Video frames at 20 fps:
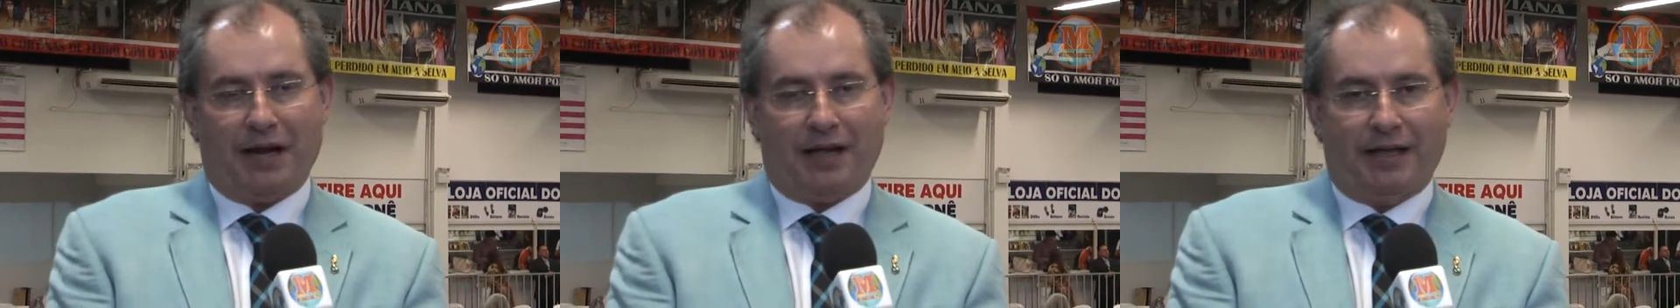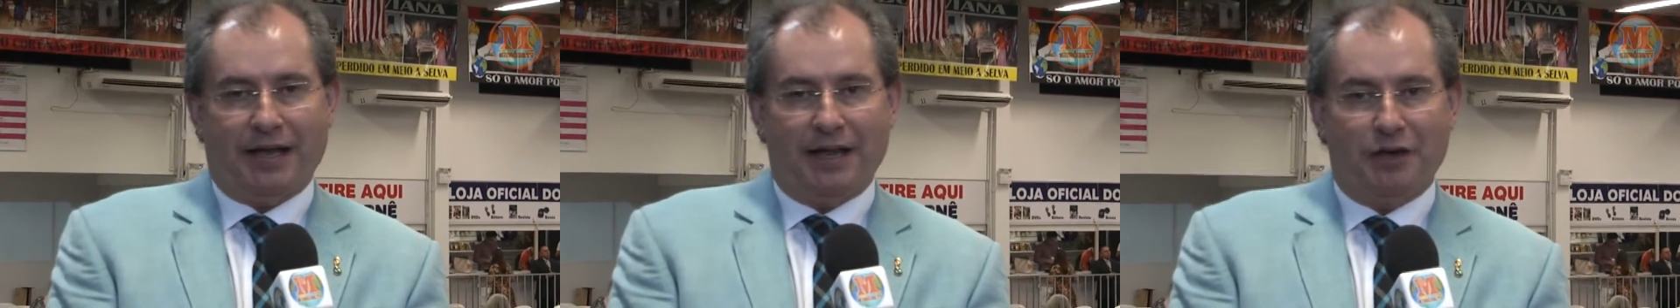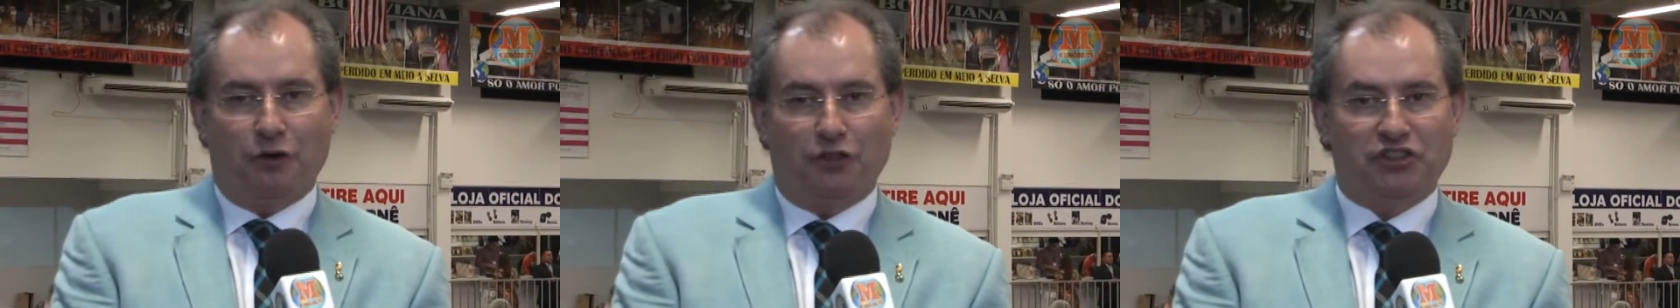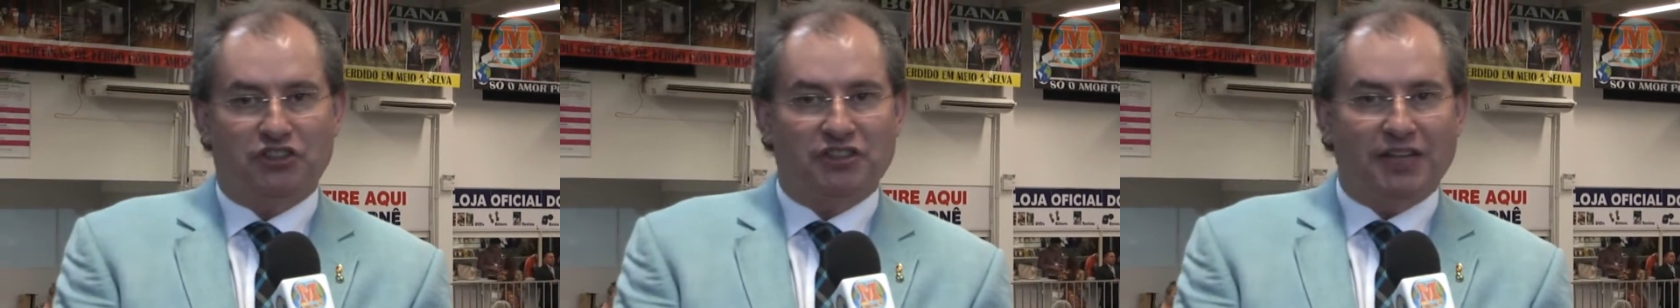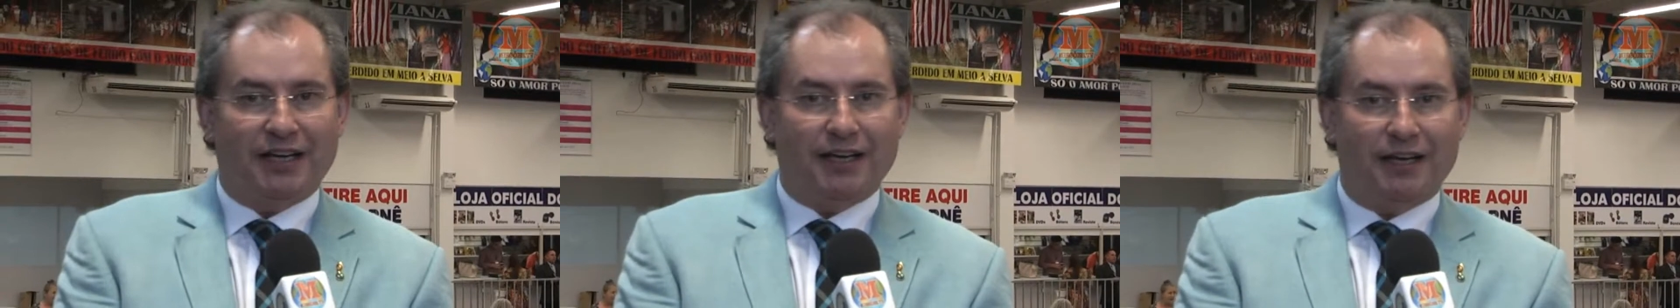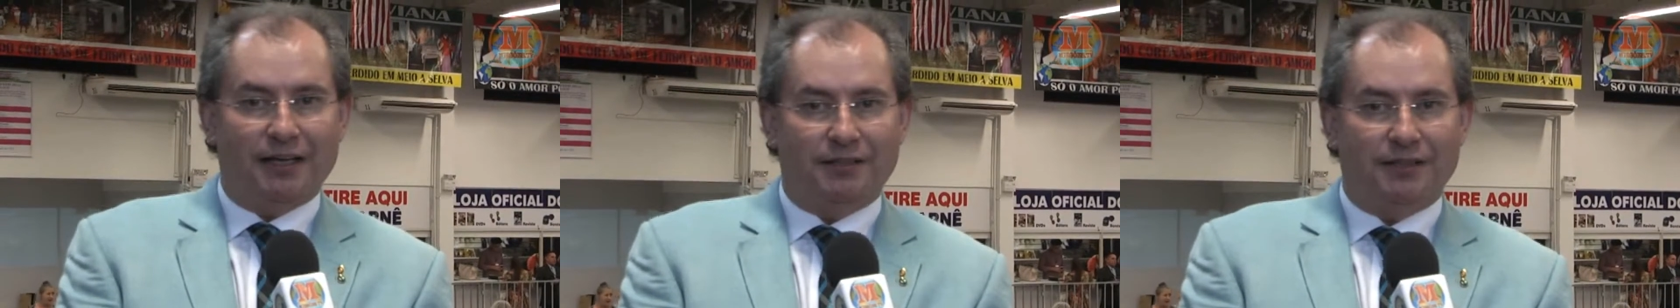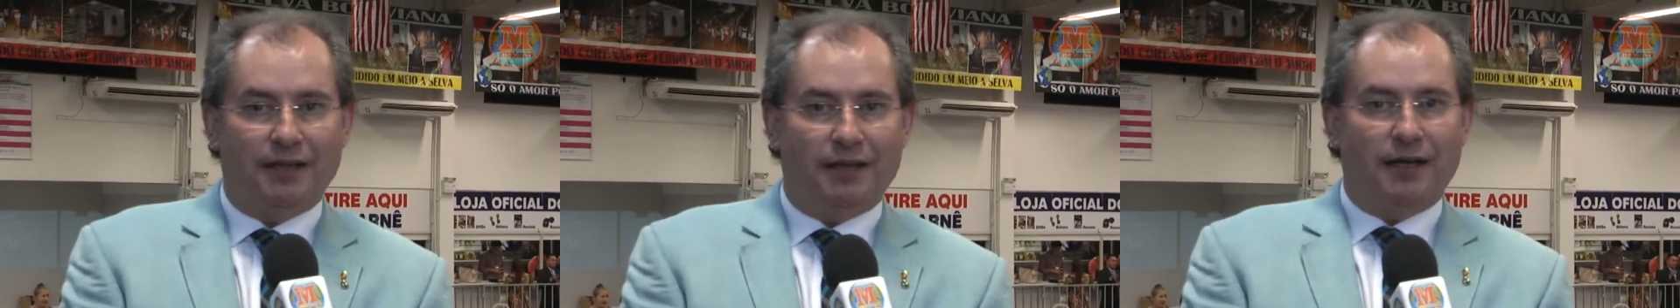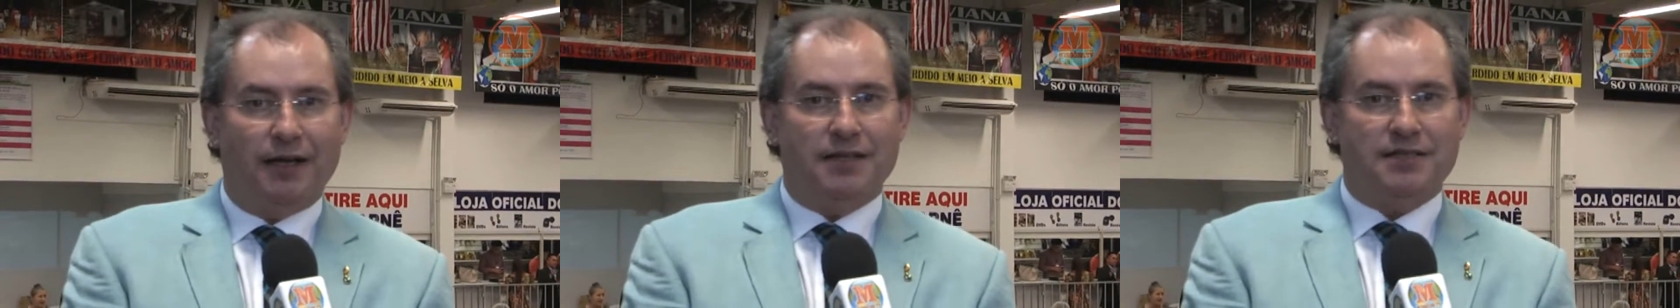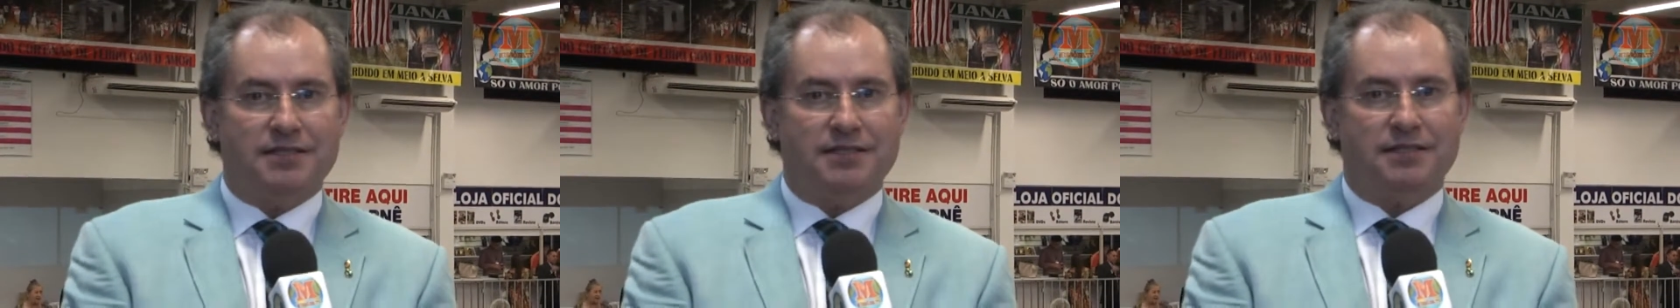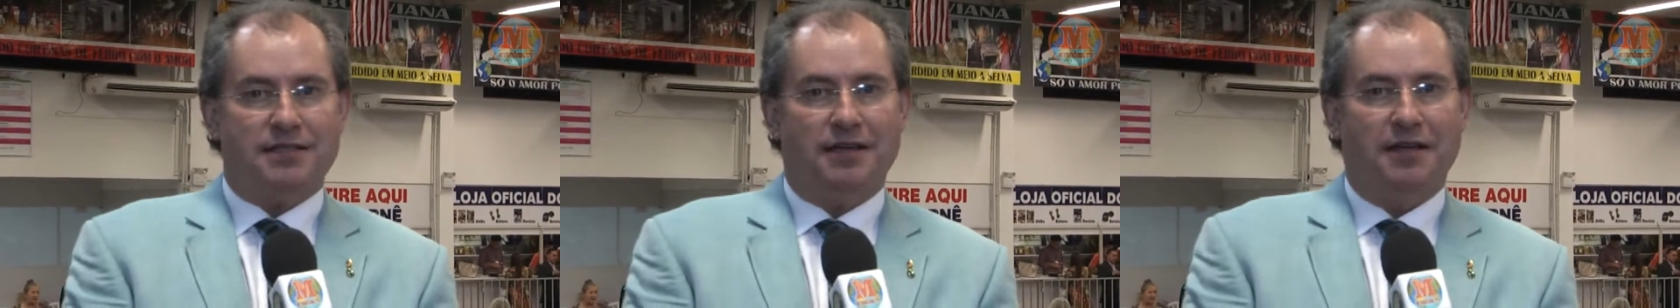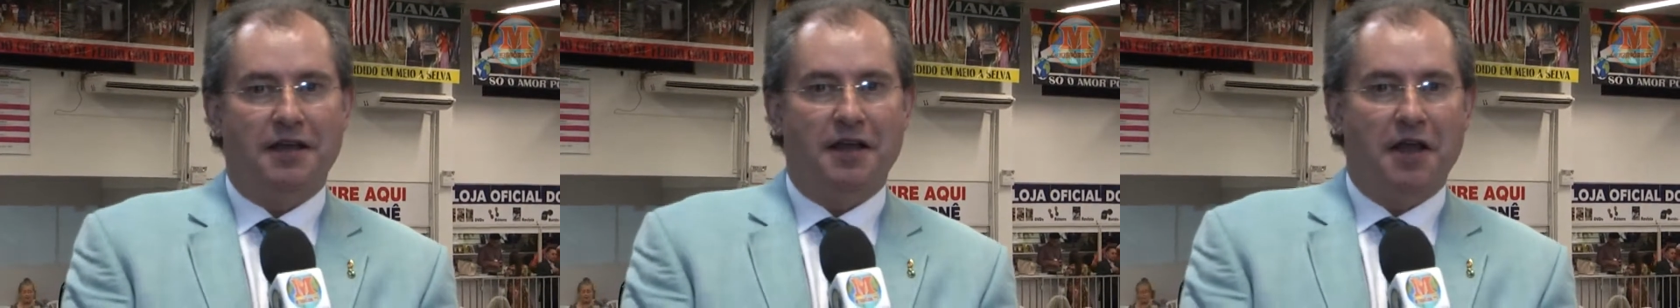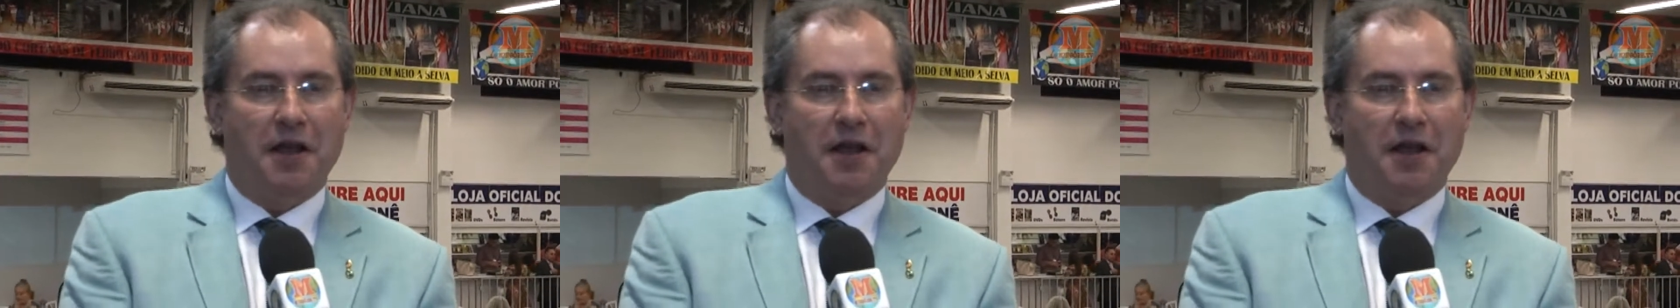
quem não está na liderança,